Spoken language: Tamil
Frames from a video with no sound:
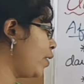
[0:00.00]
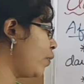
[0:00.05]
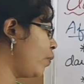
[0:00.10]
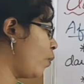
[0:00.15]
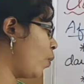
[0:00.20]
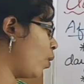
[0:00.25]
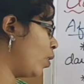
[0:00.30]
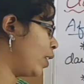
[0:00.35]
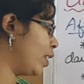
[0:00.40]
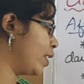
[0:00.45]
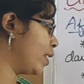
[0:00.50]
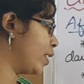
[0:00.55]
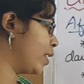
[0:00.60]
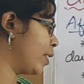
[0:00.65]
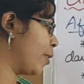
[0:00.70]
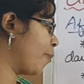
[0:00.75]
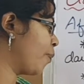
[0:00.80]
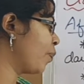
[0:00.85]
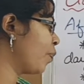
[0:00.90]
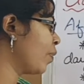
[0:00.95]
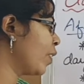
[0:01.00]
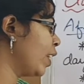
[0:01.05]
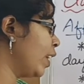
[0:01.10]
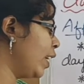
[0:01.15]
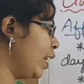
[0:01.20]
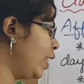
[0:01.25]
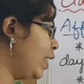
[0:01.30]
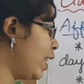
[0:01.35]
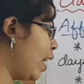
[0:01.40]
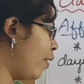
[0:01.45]
அ ஃபாரஸ்ட்
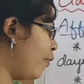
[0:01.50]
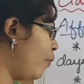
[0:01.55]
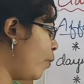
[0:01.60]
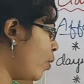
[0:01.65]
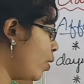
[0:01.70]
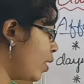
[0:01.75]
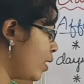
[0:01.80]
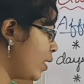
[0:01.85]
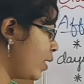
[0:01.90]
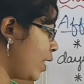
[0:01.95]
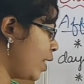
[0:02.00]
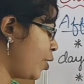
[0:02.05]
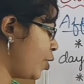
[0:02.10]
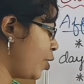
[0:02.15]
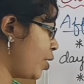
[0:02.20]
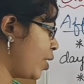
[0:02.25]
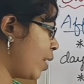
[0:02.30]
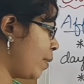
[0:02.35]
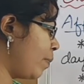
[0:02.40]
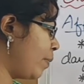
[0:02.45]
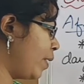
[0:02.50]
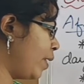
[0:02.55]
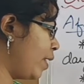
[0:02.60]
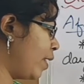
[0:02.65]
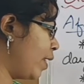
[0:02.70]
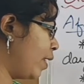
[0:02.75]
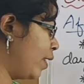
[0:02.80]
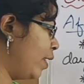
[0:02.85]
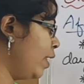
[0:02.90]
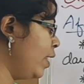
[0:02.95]
இந்த அஃபாரஸ்டேஷன்
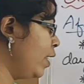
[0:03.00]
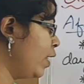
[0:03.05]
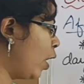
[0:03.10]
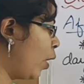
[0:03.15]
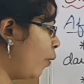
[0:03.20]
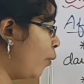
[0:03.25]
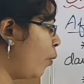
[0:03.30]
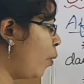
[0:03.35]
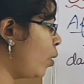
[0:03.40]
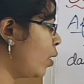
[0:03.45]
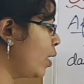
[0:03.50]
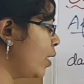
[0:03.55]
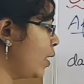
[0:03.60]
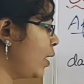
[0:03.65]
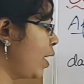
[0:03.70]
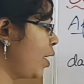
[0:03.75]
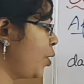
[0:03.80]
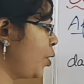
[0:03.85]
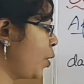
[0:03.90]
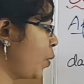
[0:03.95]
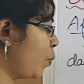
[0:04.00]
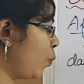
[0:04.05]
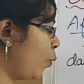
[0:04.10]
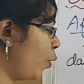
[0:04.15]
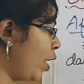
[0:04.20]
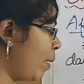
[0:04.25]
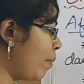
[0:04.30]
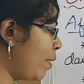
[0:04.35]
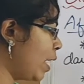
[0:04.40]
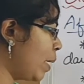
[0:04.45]
அப்படிங்கிறது இந்த அஃபாரஸ்டேஷன்
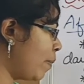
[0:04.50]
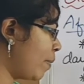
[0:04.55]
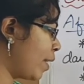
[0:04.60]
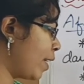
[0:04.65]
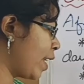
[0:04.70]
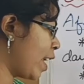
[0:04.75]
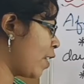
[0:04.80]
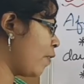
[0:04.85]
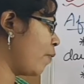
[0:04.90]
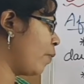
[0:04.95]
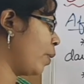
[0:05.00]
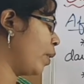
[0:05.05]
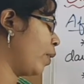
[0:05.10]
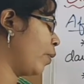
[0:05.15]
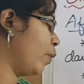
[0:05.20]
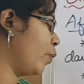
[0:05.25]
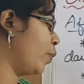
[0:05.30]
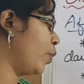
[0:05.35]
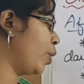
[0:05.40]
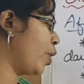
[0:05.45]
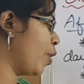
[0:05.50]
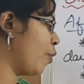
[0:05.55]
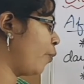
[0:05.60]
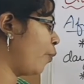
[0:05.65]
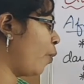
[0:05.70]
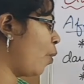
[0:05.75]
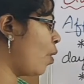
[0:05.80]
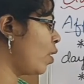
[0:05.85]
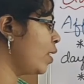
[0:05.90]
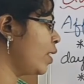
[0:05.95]
மூலிமா நம்ம க்ரியேட் பண்ணக்கூடிய
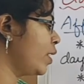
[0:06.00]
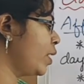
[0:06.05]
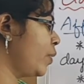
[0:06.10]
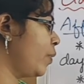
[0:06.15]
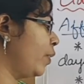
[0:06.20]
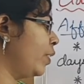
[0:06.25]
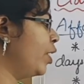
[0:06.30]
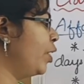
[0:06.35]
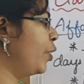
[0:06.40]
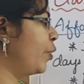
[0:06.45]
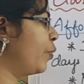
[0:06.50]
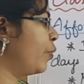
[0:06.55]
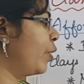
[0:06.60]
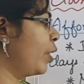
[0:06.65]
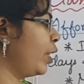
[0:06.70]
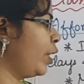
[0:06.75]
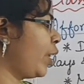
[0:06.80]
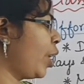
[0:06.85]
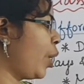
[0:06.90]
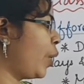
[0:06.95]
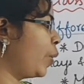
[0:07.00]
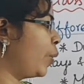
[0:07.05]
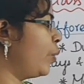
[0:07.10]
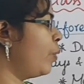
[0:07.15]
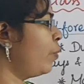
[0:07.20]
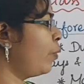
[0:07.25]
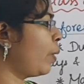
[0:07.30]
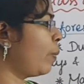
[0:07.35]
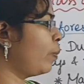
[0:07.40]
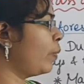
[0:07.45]
ஃபாரஸ்ட் வந்து டிஃப்ரெண்ட்டாக
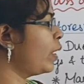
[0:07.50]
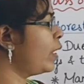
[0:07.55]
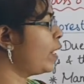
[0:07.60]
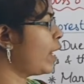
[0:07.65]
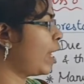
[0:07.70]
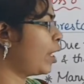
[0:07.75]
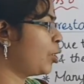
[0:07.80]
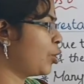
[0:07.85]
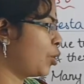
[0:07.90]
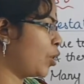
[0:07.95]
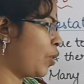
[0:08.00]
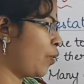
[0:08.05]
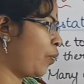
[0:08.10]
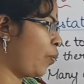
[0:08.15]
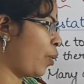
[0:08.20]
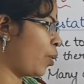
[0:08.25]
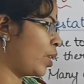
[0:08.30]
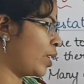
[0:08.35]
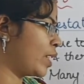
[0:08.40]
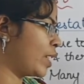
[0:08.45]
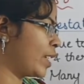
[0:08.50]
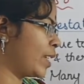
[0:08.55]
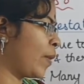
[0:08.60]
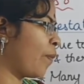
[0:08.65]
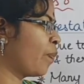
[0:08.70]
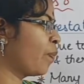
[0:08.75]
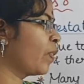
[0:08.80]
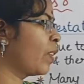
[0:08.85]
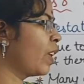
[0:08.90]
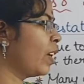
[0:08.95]
இருக்கும் ஃப்ரம் த நேச்சுரல் ஃபாரஸ்ட்டு
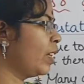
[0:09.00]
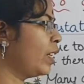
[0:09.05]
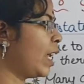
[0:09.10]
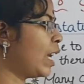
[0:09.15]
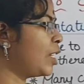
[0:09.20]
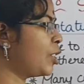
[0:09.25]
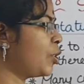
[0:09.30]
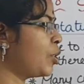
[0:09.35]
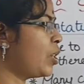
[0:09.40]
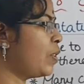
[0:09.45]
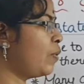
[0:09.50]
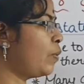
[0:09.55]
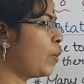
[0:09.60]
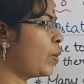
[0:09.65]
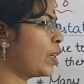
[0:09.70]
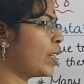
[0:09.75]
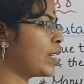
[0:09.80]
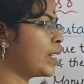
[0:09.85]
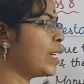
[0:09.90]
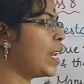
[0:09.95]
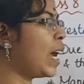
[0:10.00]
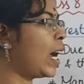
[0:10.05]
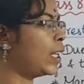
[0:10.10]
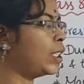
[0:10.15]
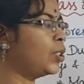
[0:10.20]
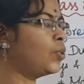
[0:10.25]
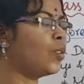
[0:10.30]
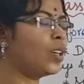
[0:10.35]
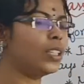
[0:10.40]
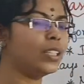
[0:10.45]
நேச்சுரல் ஃபாரஸ்டில்
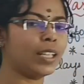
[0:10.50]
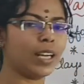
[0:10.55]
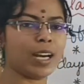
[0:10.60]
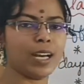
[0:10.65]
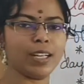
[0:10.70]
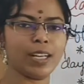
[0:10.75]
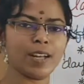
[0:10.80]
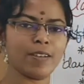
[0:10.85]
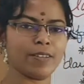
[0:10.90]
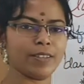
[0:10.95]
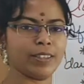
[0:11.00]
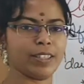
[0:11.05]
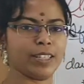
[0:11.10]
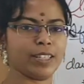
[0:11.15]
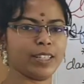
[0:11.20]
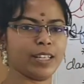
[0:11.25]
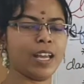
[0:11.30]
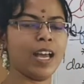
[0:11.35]
அதுவாக தானாக வந்தது